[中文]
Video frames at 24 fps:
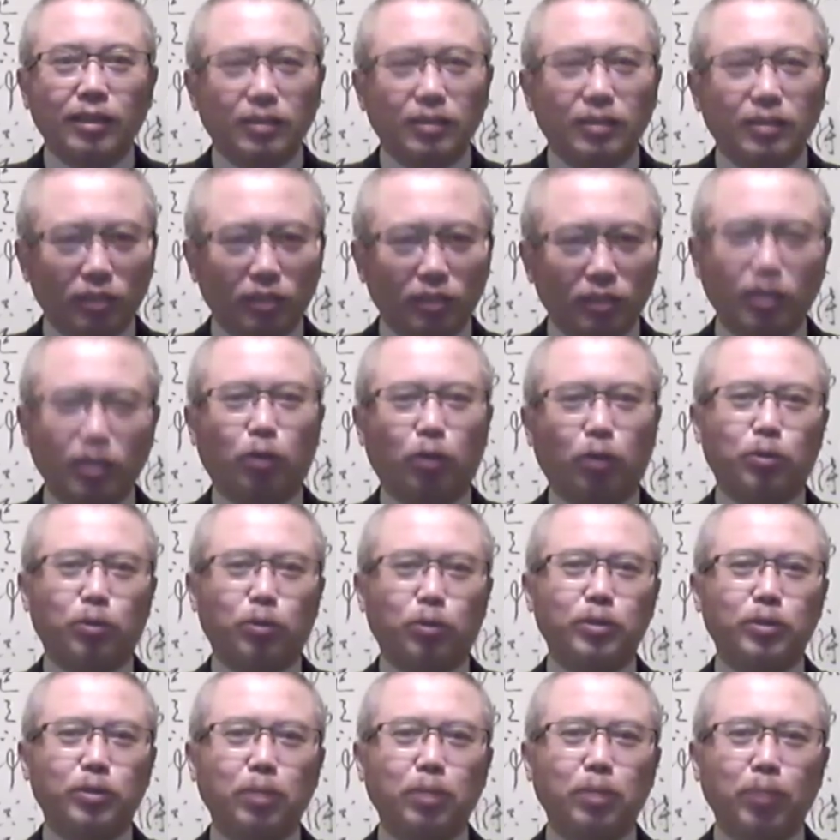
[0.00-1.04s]
只是口
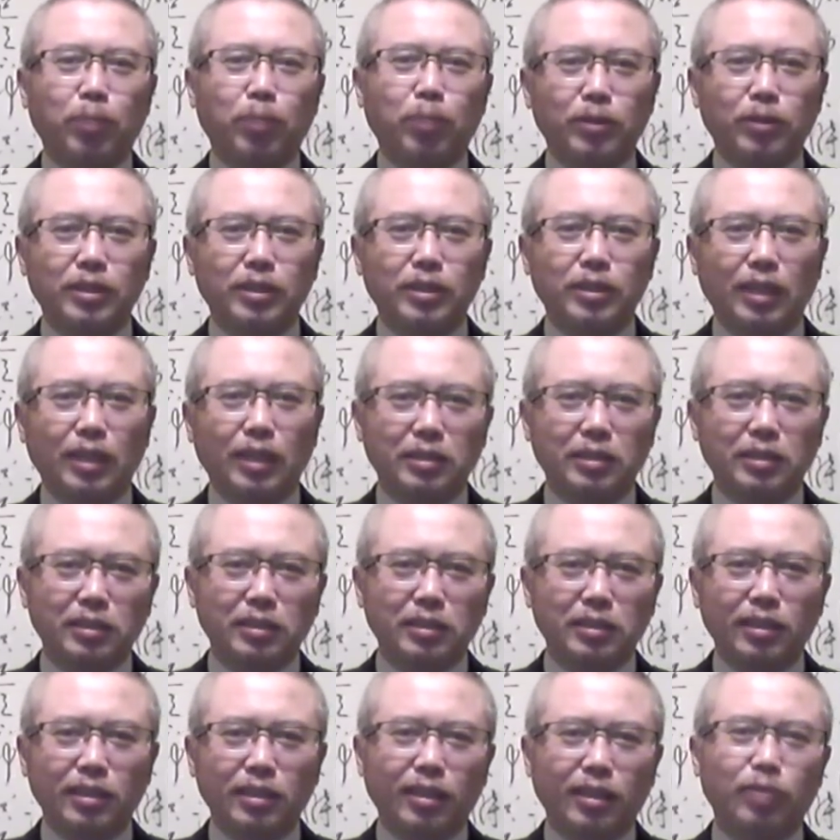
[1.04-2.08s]
头上表示一下支
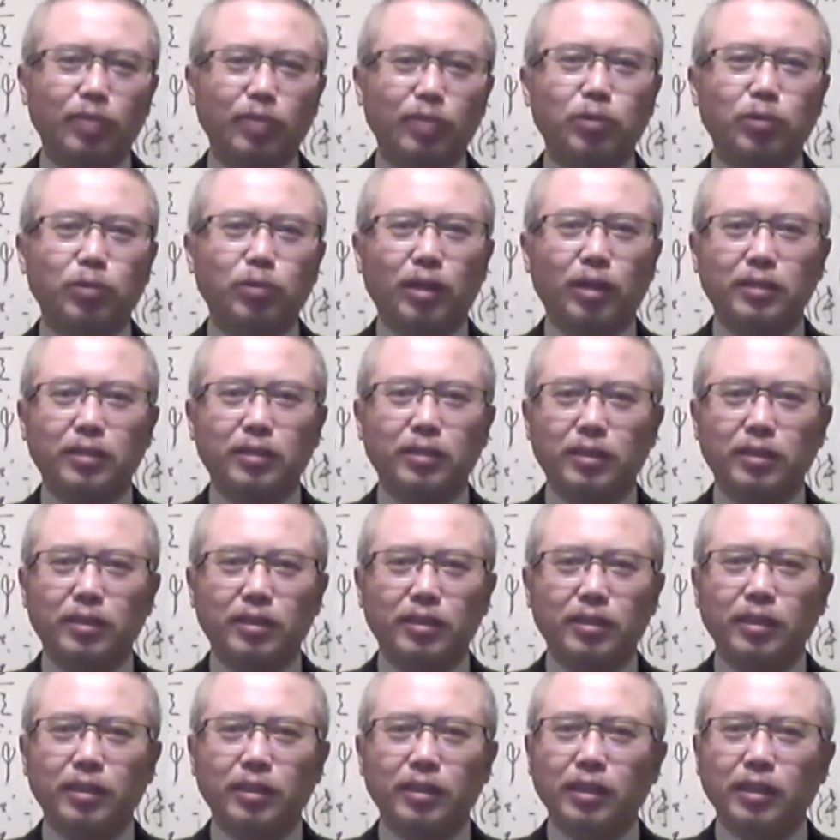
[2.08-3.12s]
持。他说啊，这
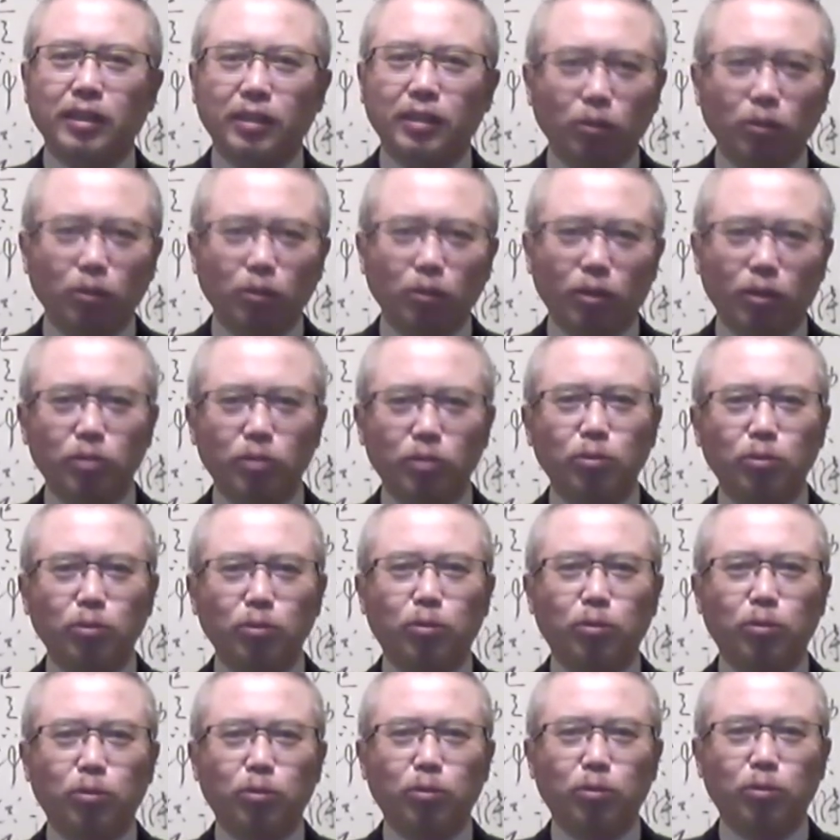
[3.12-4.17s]
个英国和中
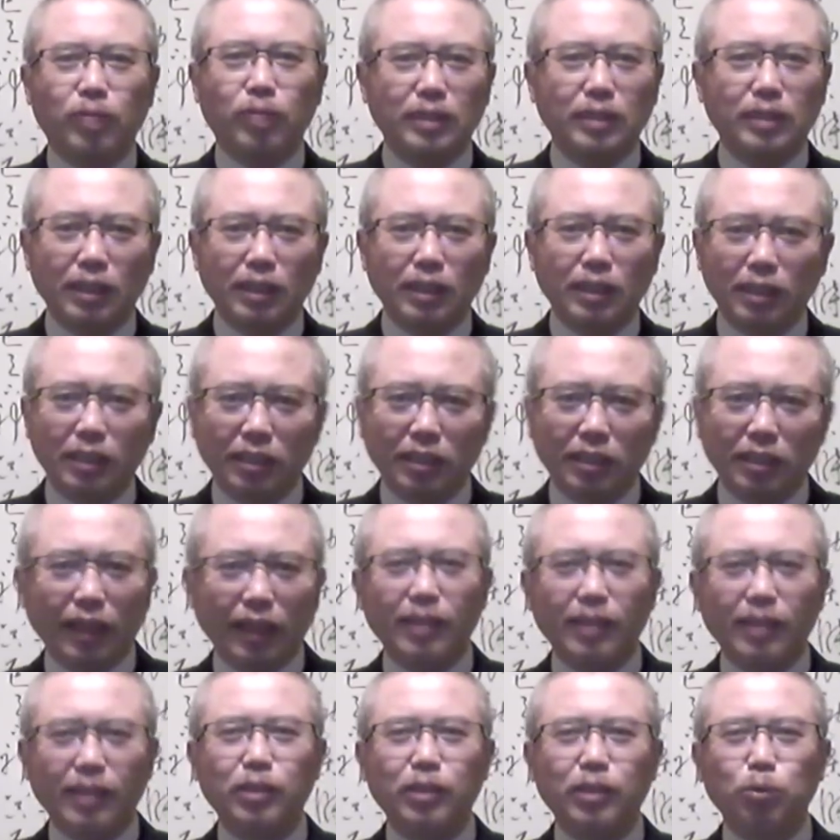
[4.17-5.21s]
国，那在“一带
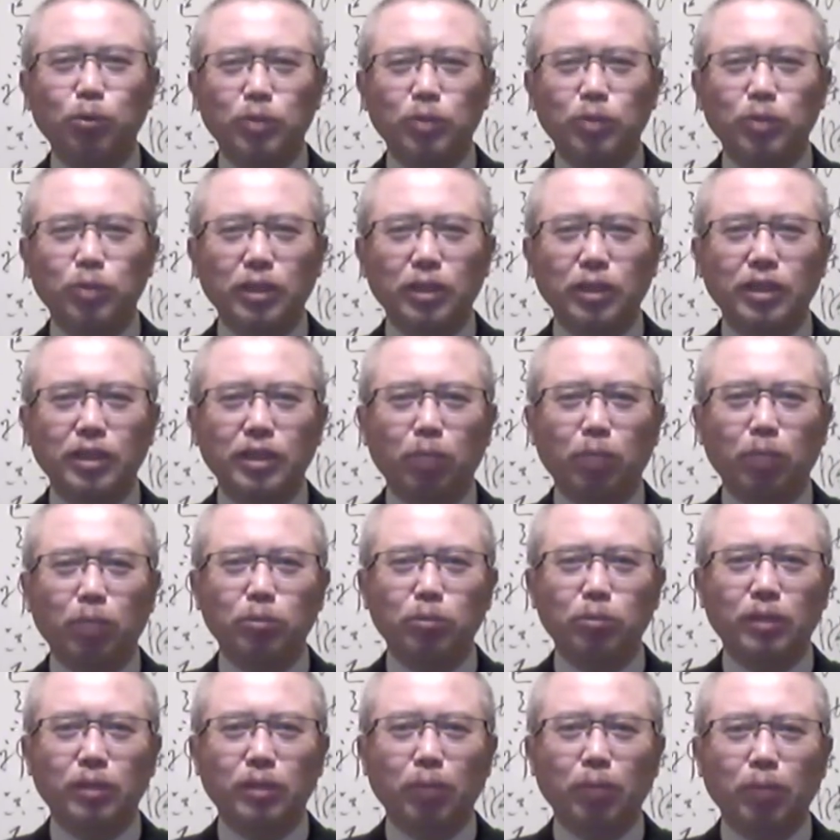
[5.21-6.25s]
一路”这个项目
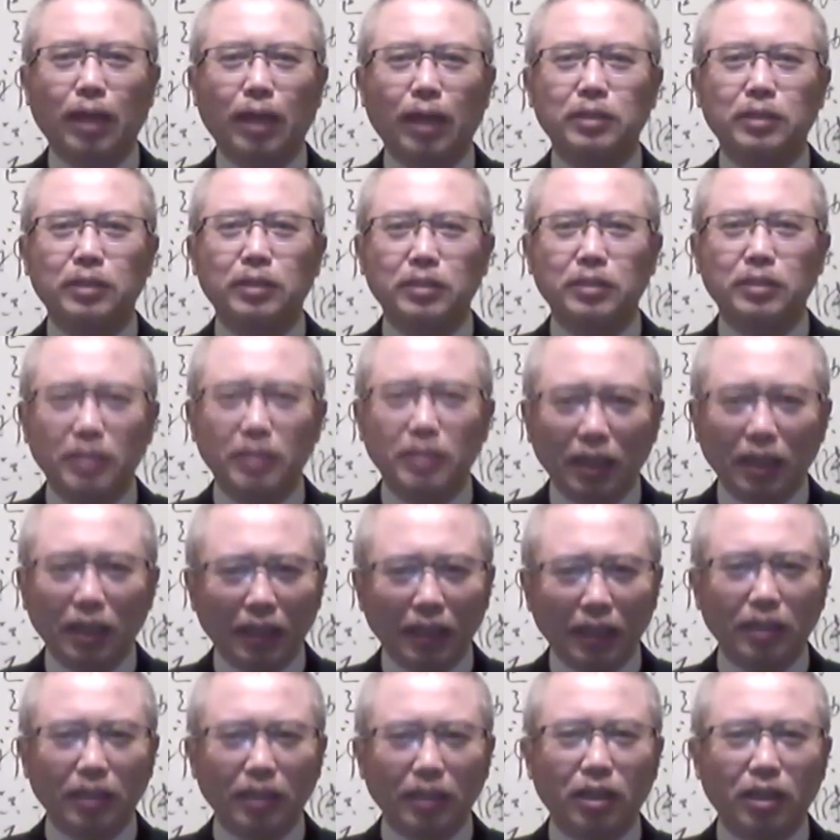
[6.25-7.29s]
上面呢，是天
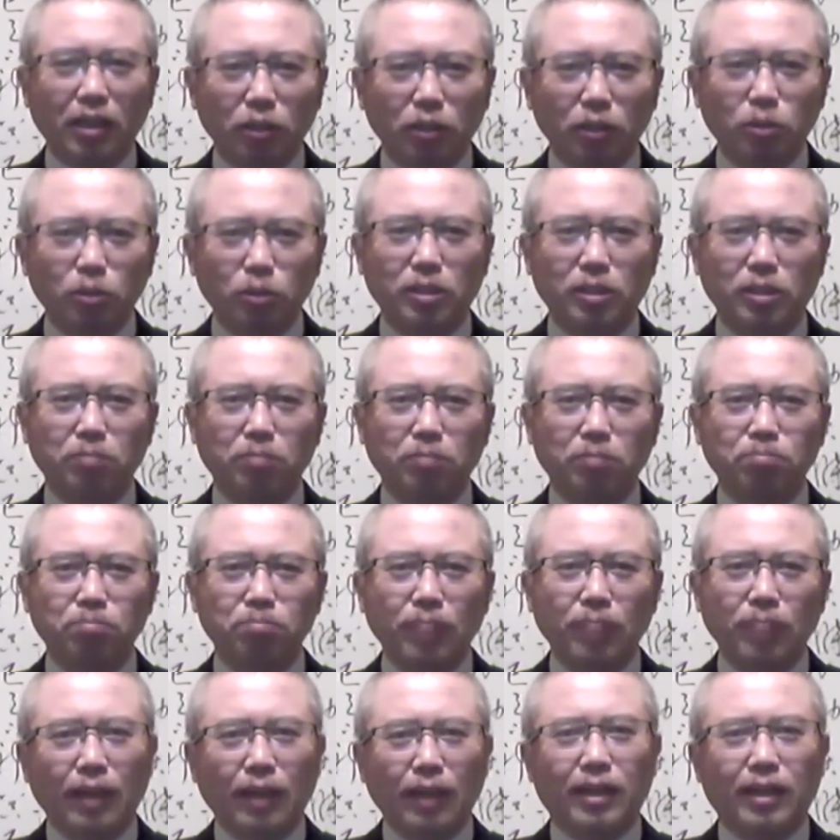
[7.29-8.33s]
然的合作者。
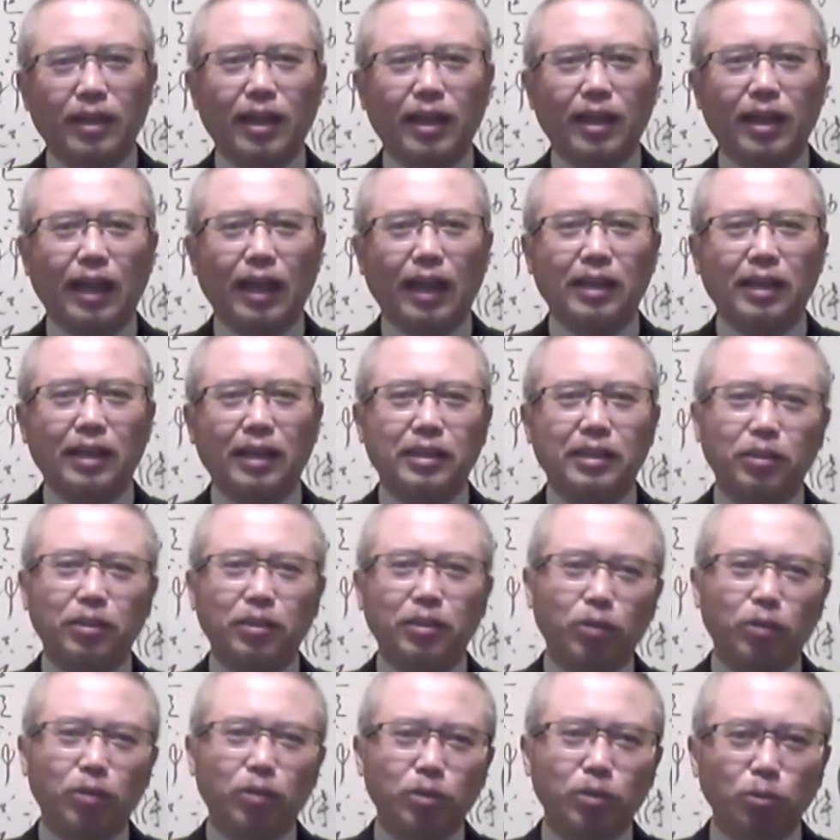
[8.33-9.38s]
你看看，英
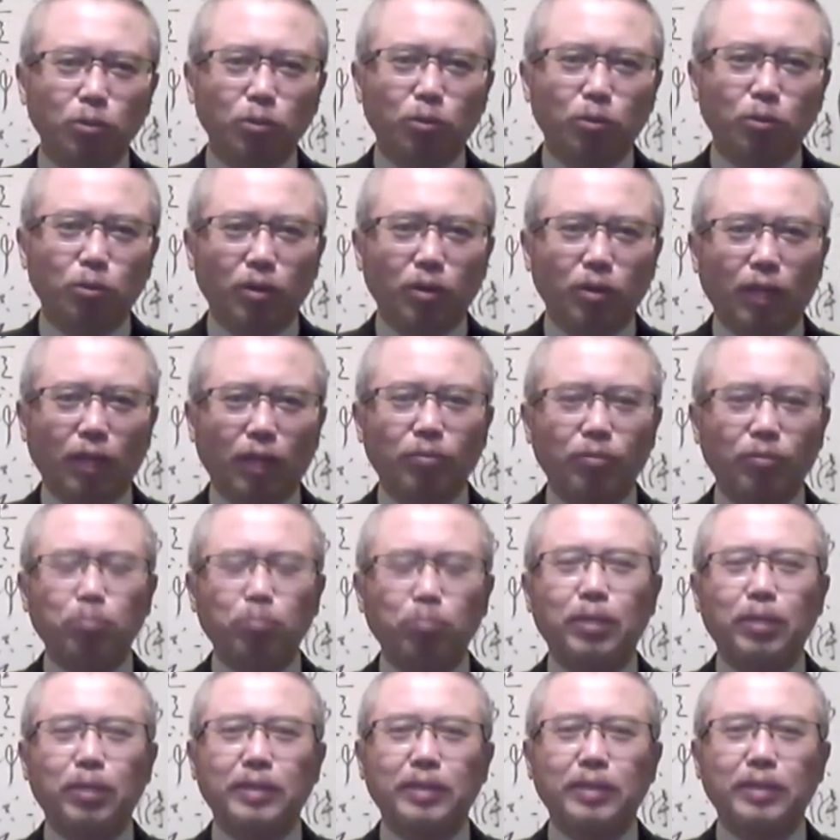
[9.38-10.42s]
国和中国分
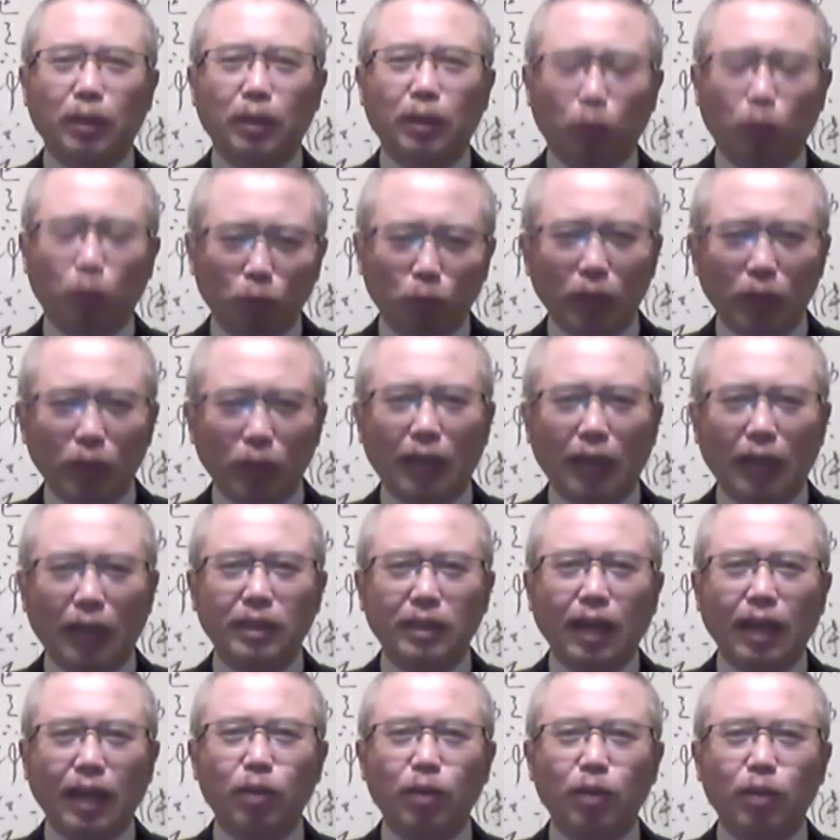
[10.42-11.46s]
别在欧亚
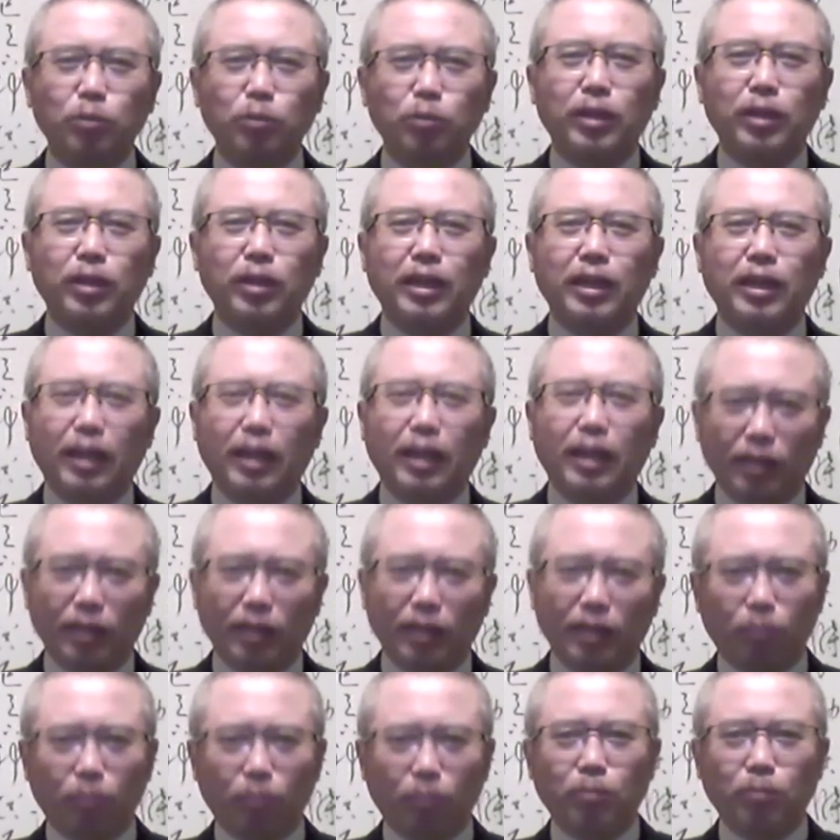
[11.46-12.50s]
大陆的两
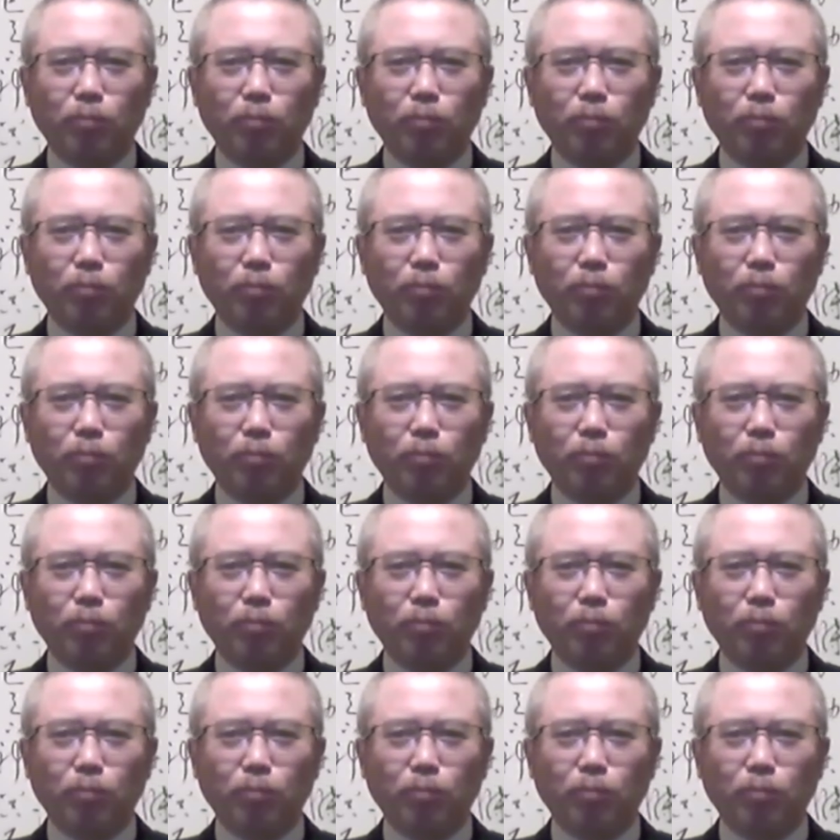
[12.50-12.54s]
头